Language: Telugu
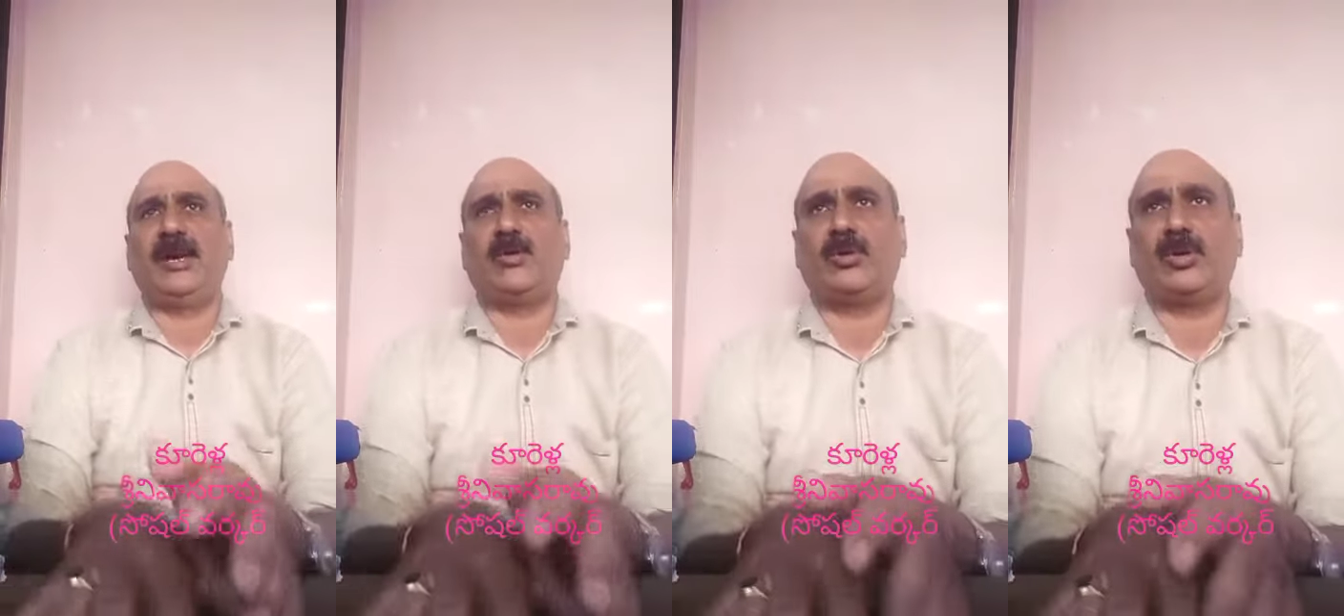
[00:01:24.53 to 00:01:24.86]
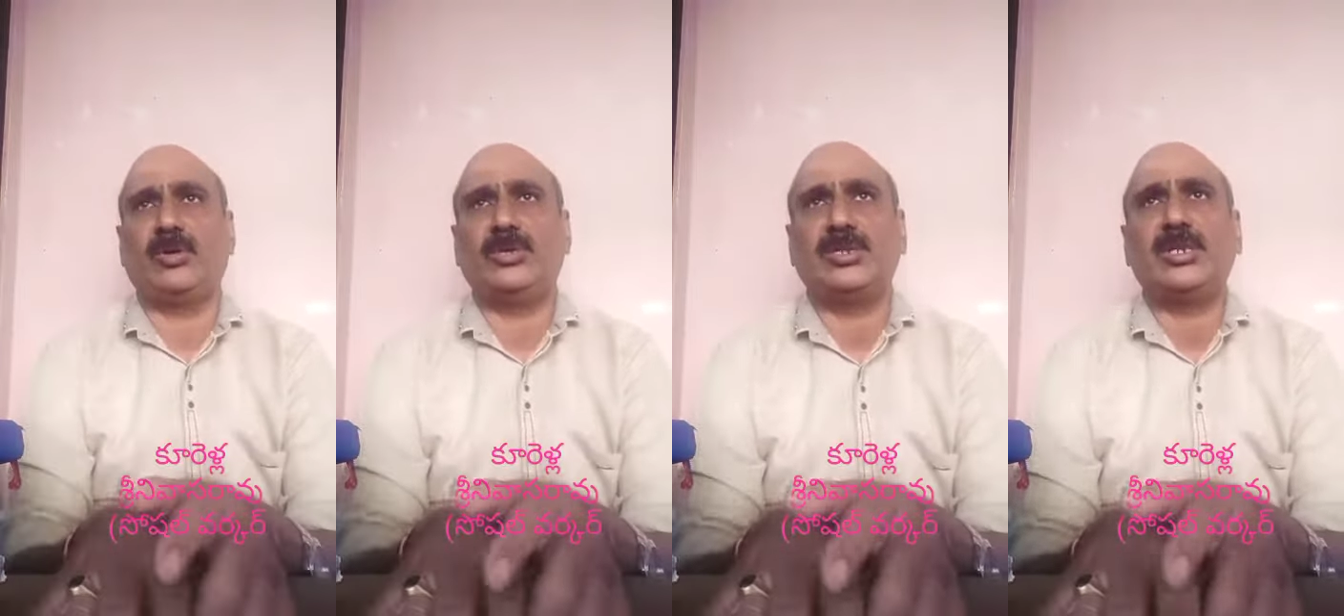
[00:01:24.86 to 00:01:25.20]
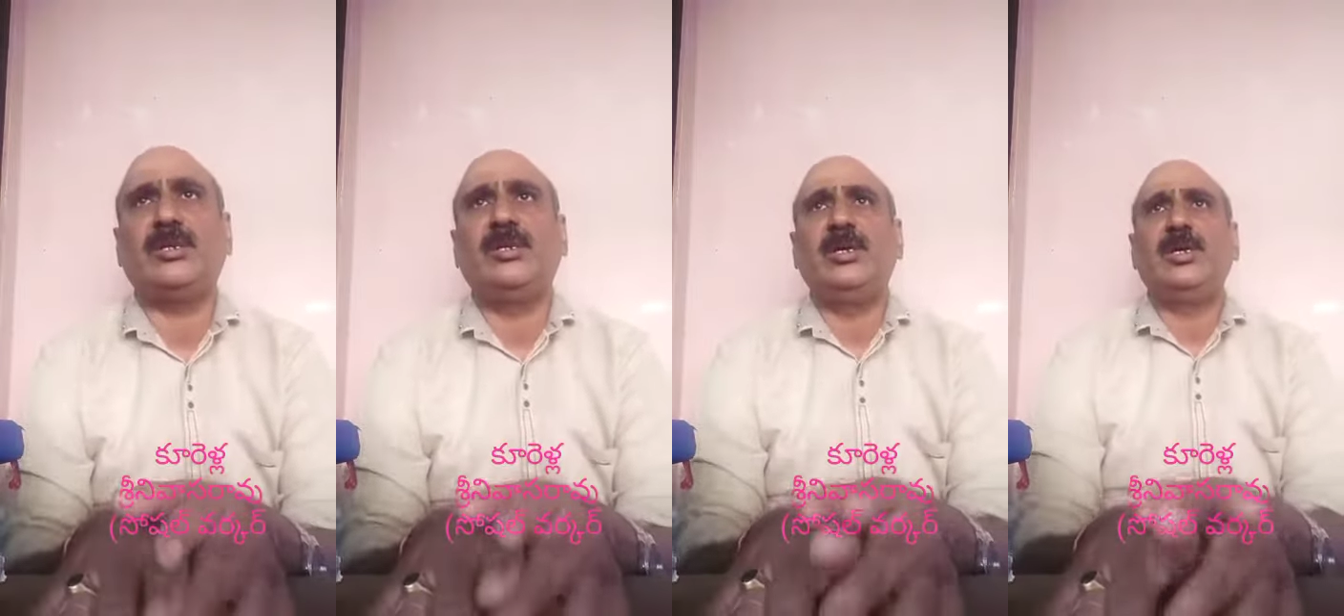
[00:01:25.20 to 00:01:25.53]
అకౌంట్లోంచి
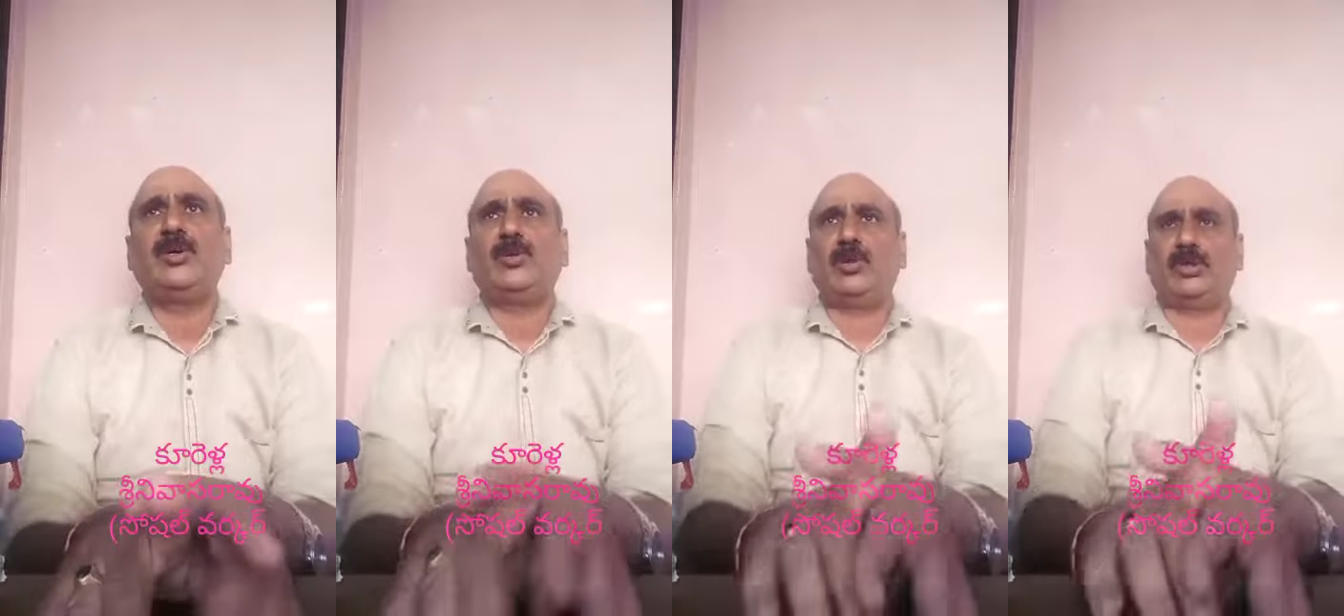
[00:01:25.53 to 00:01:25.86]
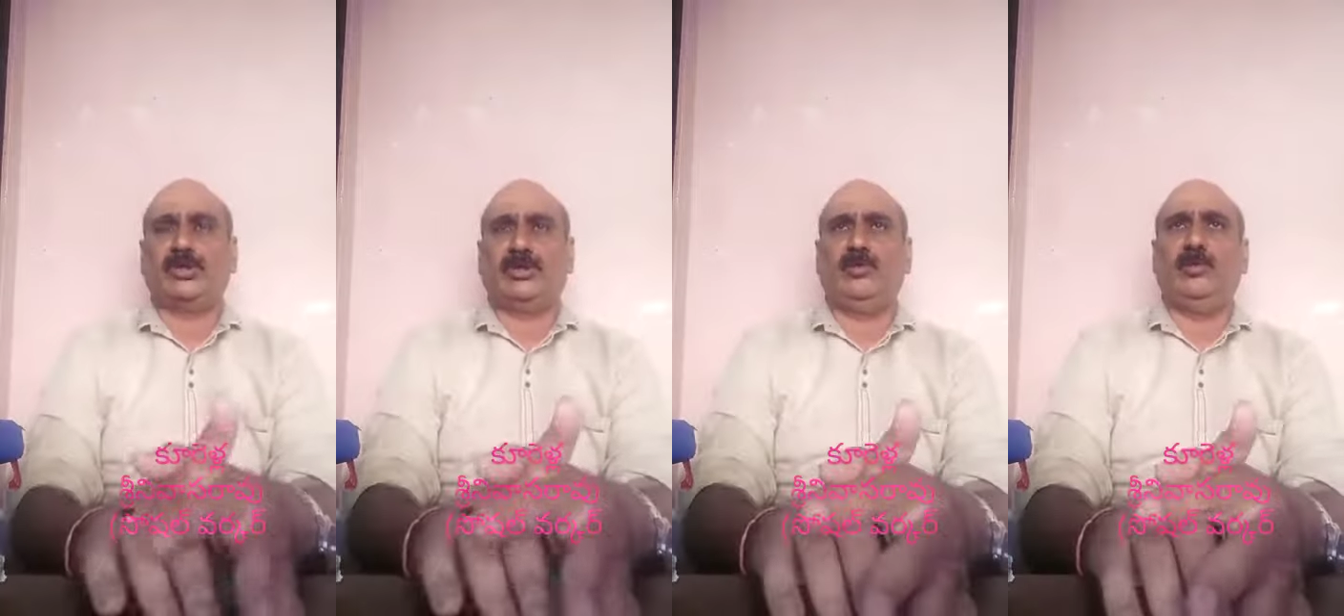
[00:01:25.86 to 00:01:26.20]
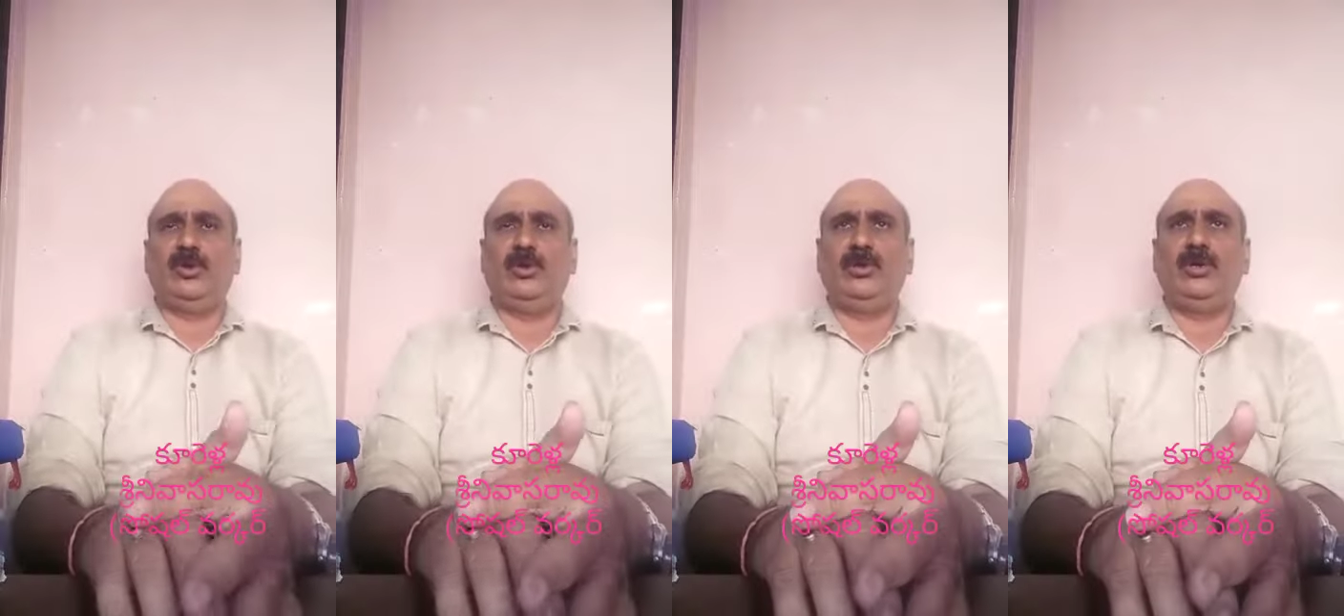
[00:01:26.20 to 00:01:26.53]
కొంత
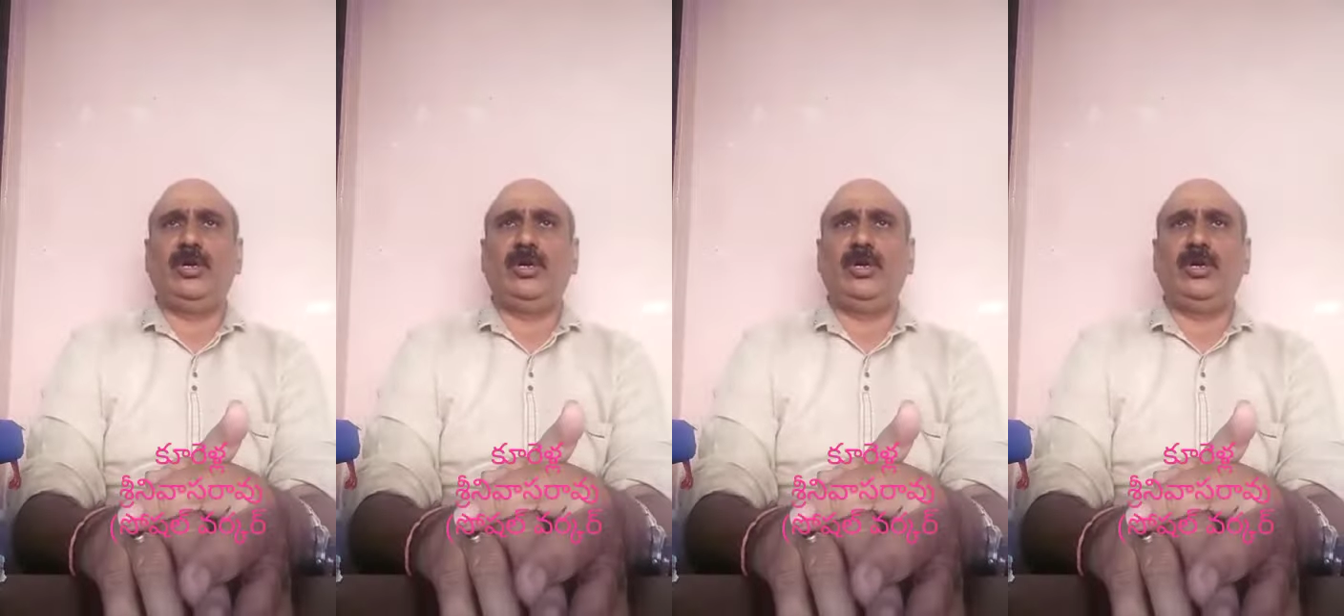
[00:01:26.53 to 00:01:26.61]
డబ్బులు